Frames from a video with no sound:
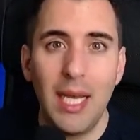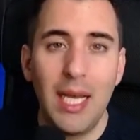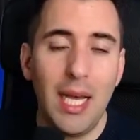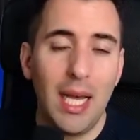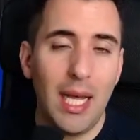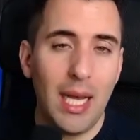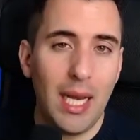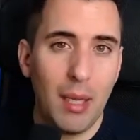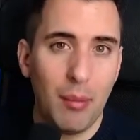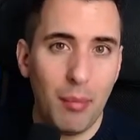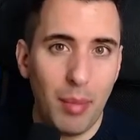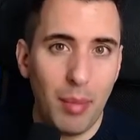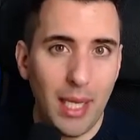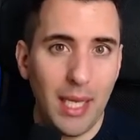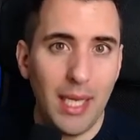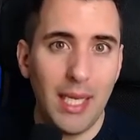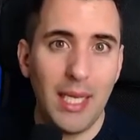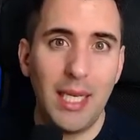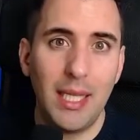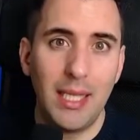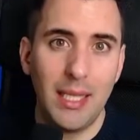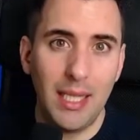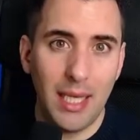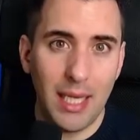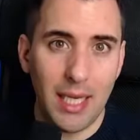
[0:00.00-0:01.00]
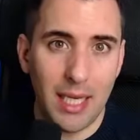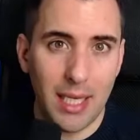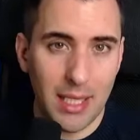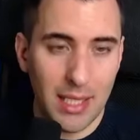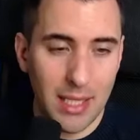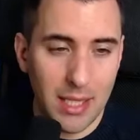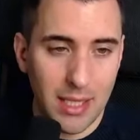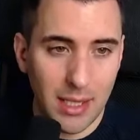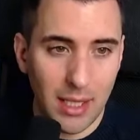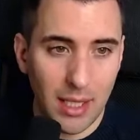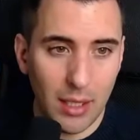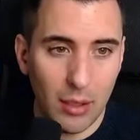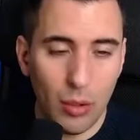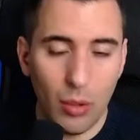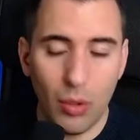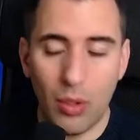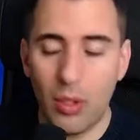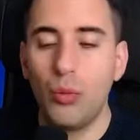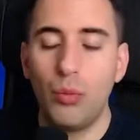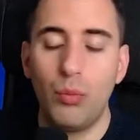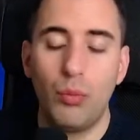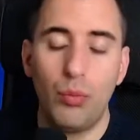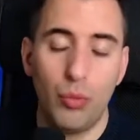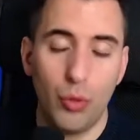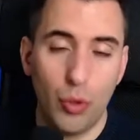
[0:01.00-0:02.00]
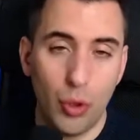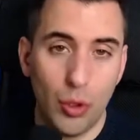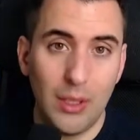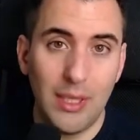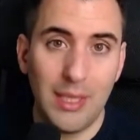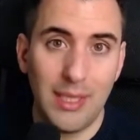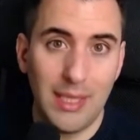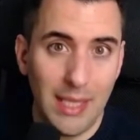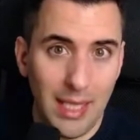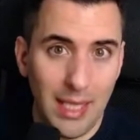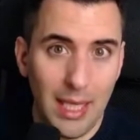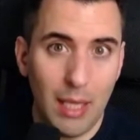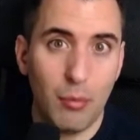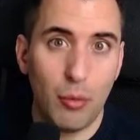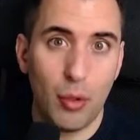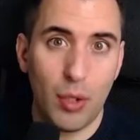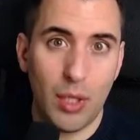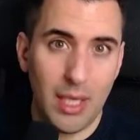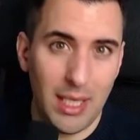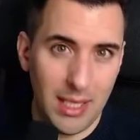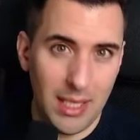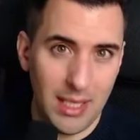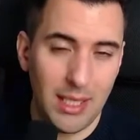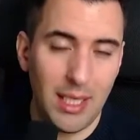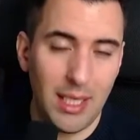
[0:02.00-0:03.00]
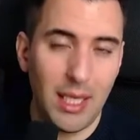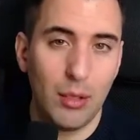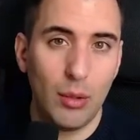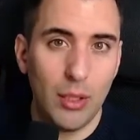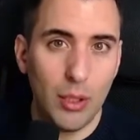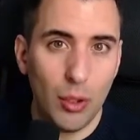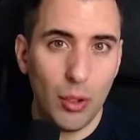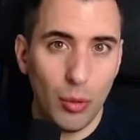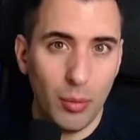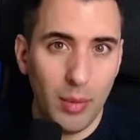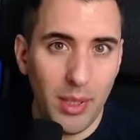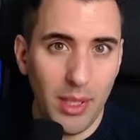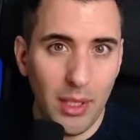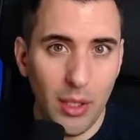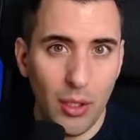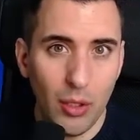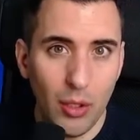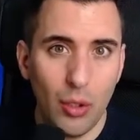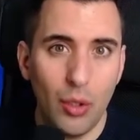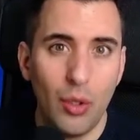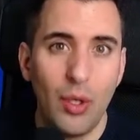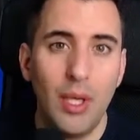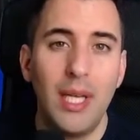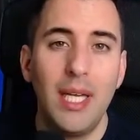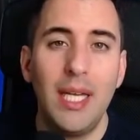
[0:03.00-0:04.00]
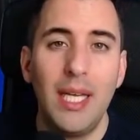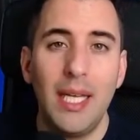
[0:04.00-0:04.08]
a la página del registrador donde tengamos registrado el dominio